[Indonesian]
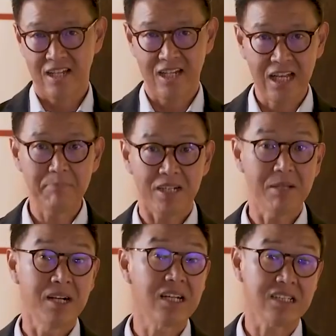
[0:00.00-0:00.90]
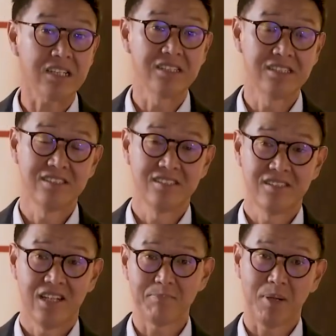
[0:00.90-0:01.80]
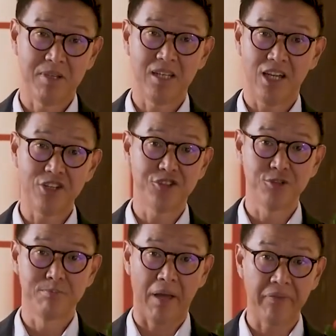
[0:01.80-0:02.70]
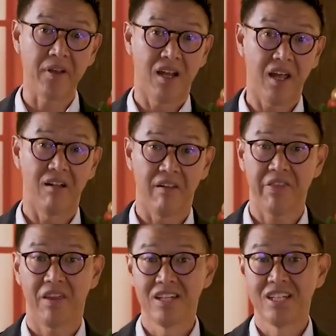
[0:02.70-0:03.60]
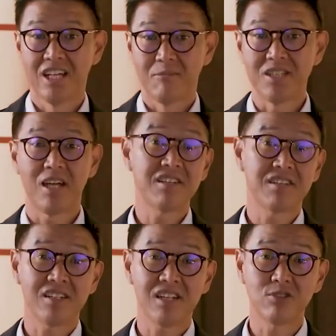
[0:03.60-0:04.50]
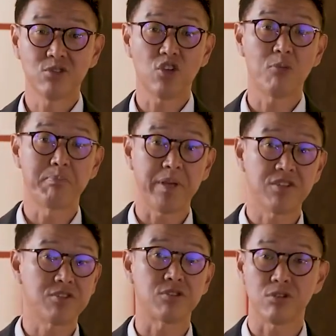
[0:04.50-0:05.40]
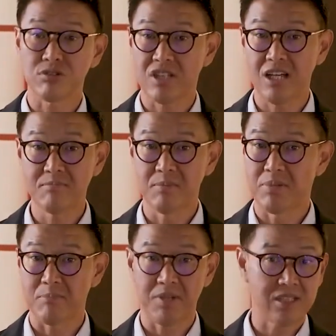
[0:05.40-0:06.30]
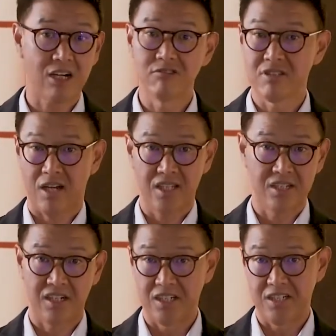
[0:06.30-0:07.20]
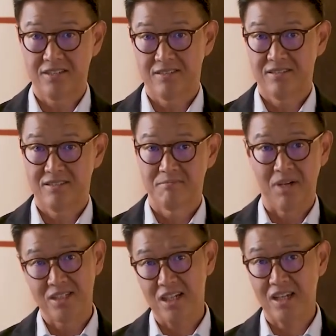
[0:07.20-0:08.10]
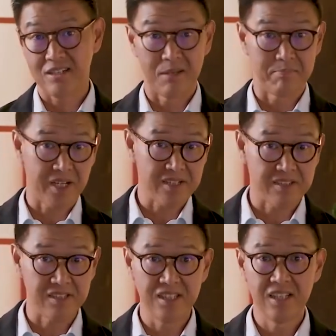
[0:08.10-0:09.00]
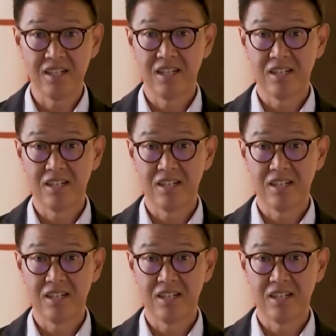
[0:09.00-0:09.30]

Sangat dapat dimengerti apabila isu mental health menjadi salah satu topik sorotan beberapa tahun terakhir ini. Banyak yang depresi